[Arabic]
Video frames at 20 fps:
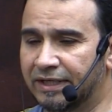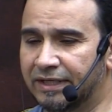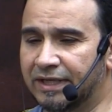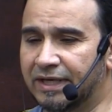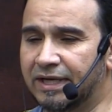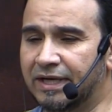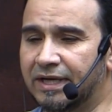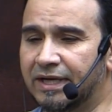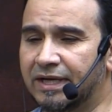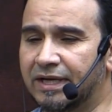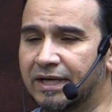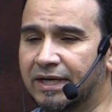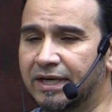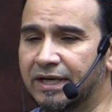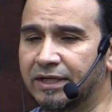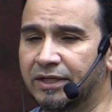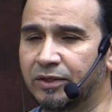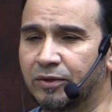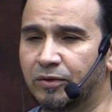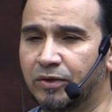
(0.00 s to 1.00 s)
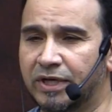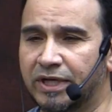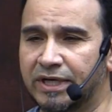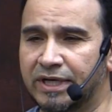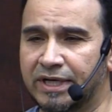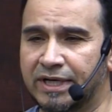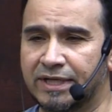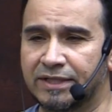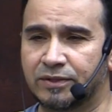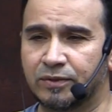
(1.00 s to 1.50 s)
يا ايها
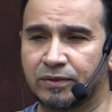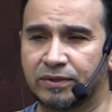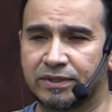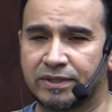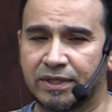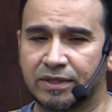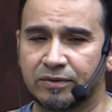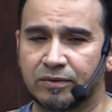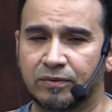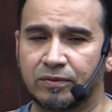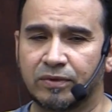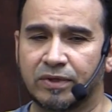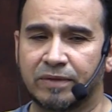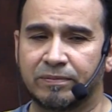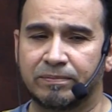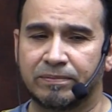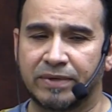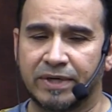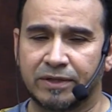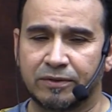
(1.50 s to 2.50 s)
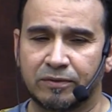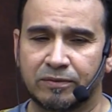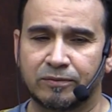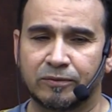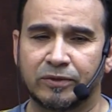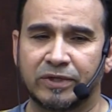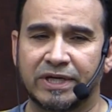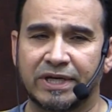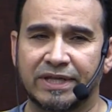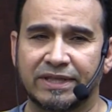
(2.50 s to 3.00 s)
الناس اتقوا
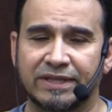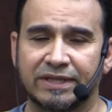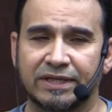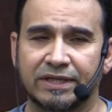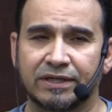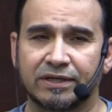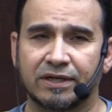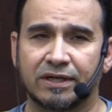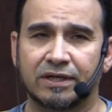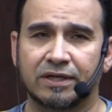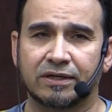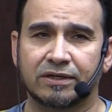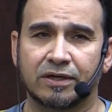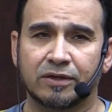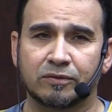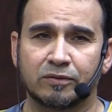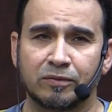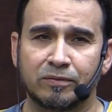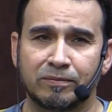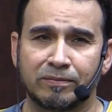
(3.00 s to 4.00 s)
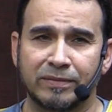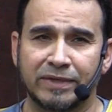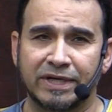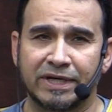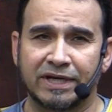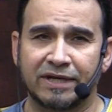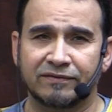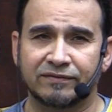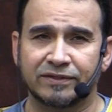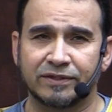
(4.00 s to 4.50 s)
ربكم الذي خلقكم
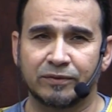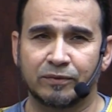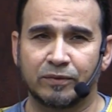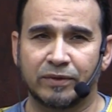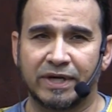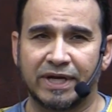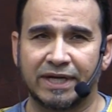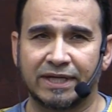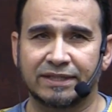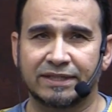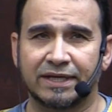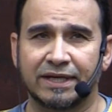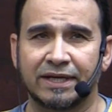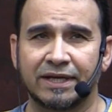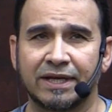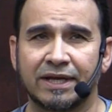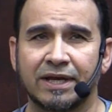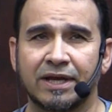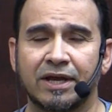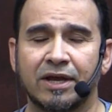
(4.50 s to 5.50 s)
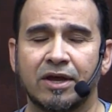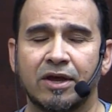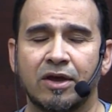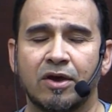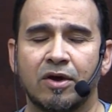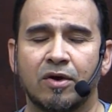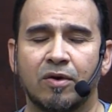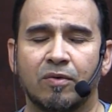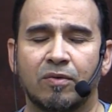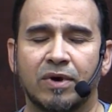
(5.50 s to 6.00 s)
من نفس واحده
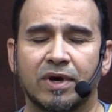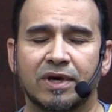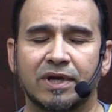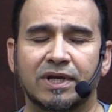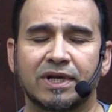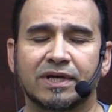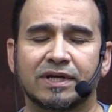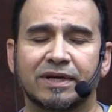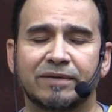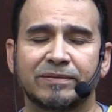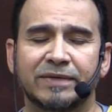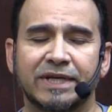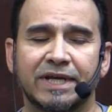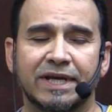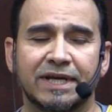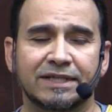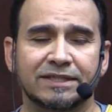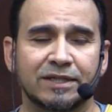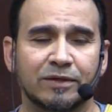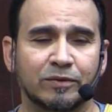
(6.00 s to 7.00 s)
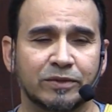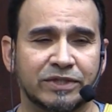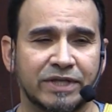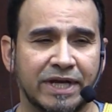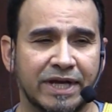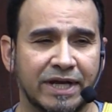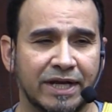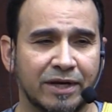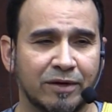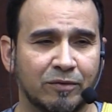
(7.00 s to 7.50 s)
وخلق منها
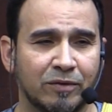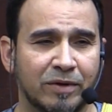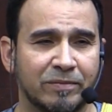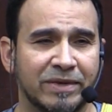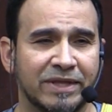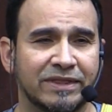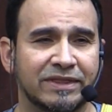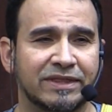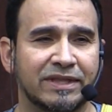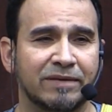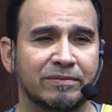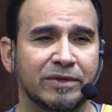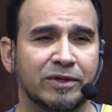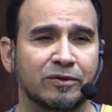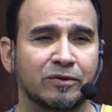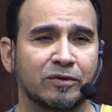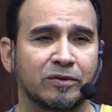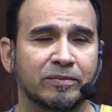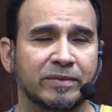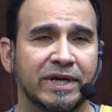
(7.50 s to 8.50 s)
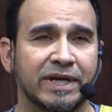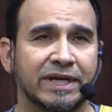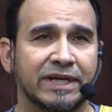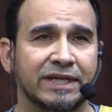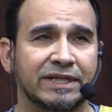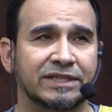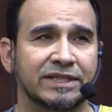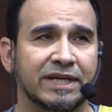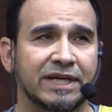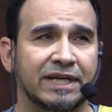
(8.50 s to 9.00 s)
زوجها وبث منهما
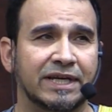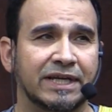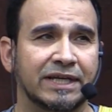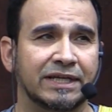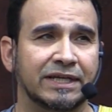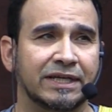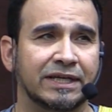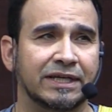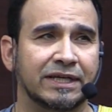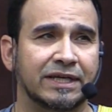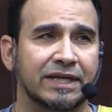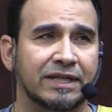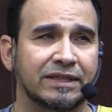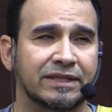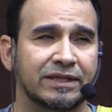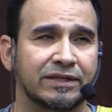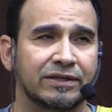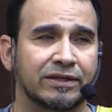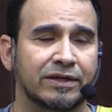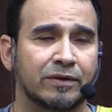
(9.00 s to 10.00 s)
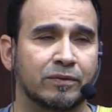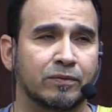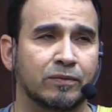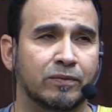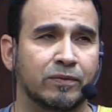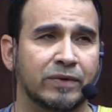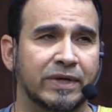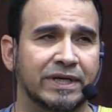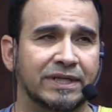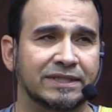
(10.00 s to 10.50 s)
رجالا كثيرا
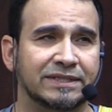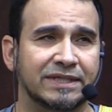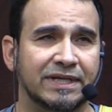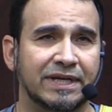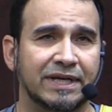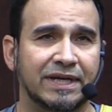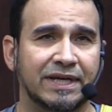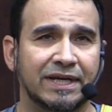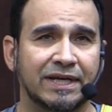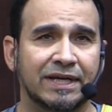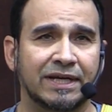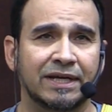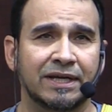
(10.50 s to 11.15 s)
ونساء